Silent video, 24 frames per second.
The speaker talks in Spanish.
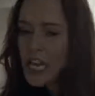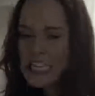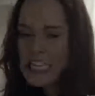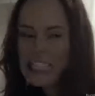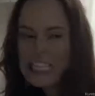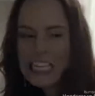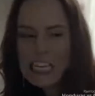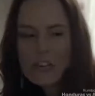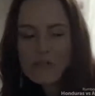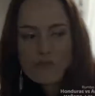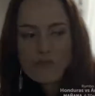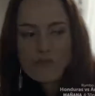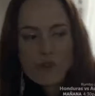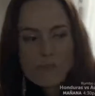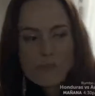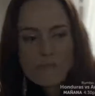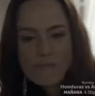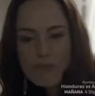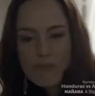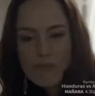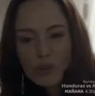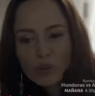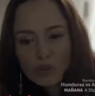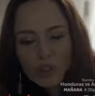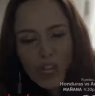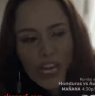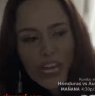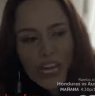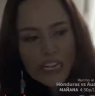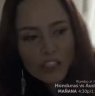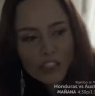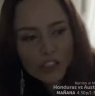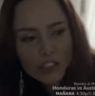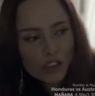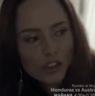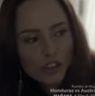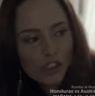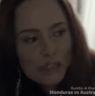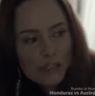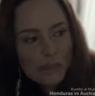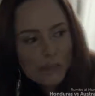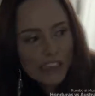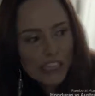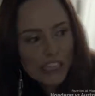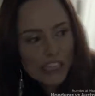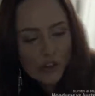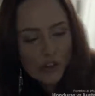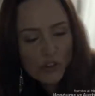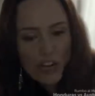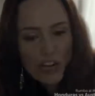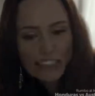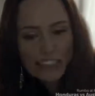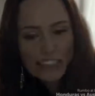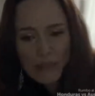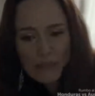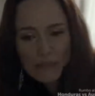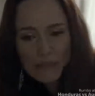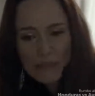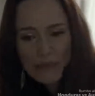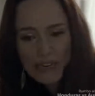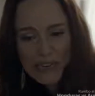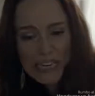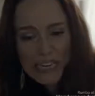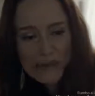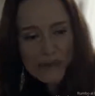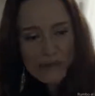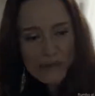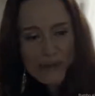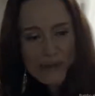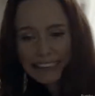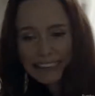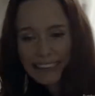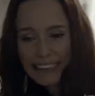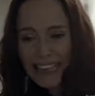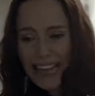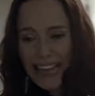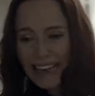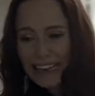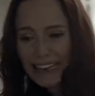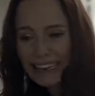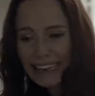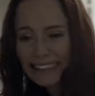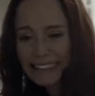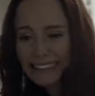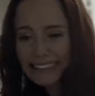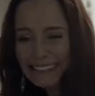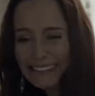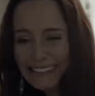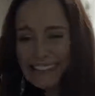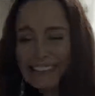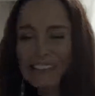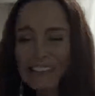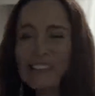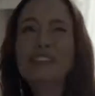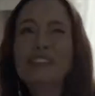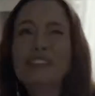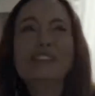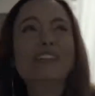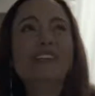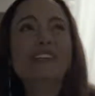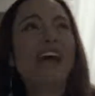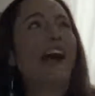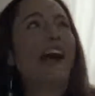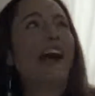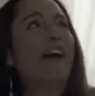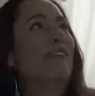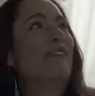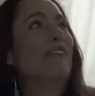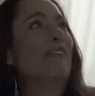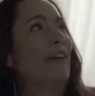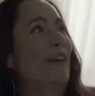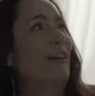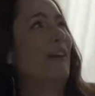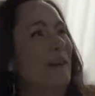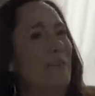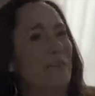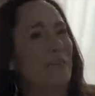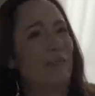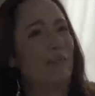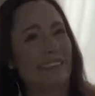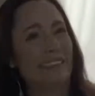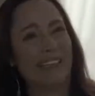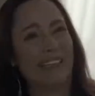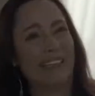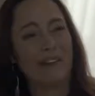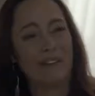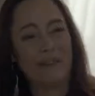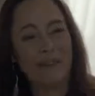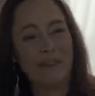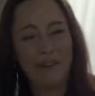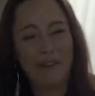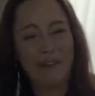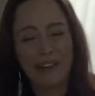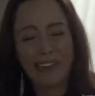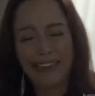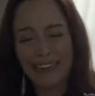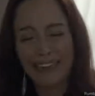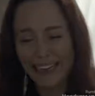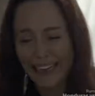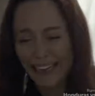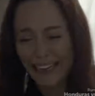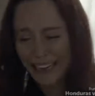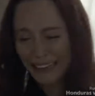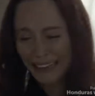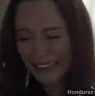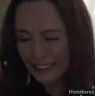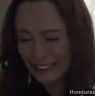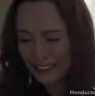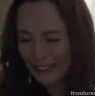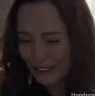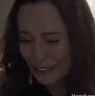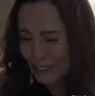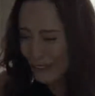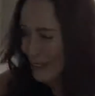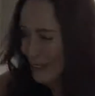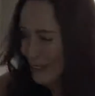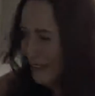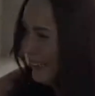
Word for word: Ese hijo de me tenía trampa para que me matara. Yo soy una si como caigo,